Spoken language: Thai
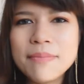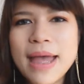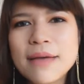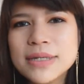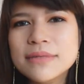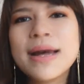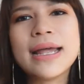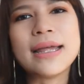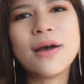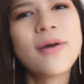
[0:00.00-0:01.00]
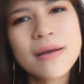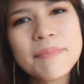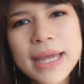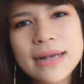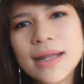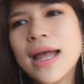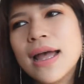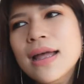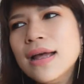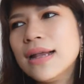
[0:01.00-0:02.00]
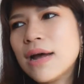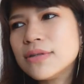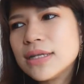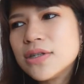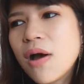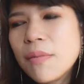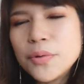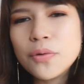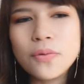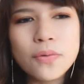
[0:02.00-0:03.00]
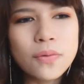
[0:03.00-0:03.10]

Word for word: แม่มือใหม่ออยก็เป็นนะคะ เราจะชอบดู